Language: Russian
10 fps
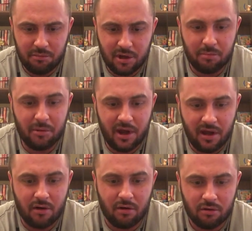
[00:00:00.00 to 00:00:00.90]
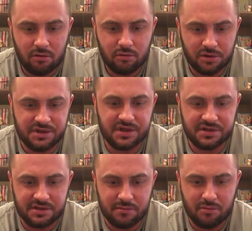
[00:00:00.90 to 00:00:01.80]
Мирмейо, ну,
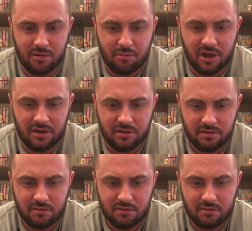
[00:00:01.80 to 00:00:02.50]
естественно, Мирмейт.